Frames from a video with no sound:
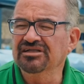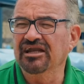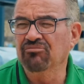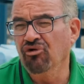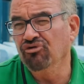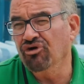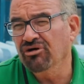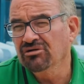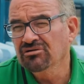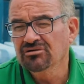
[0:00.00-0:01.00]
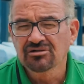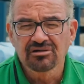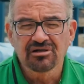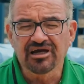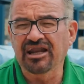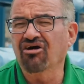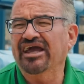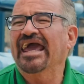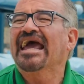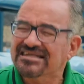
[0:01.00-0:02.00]
del mundo creo
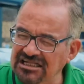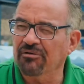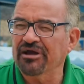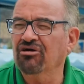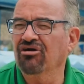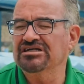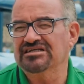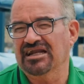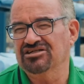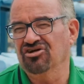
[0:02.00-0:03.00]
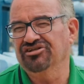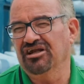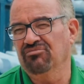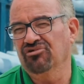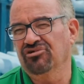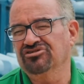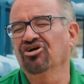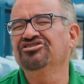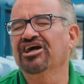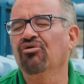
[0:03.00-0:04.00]
que es la mejor instalación del mundo.
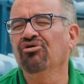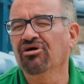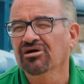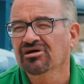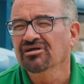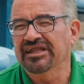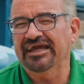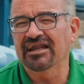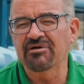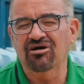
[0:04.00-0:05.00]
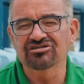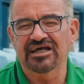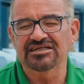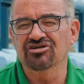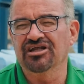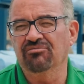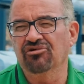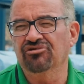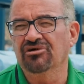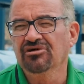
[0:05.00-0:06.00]
Estoy seguro de que es la mejor instalación del
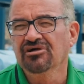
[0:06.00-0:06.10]
mundo.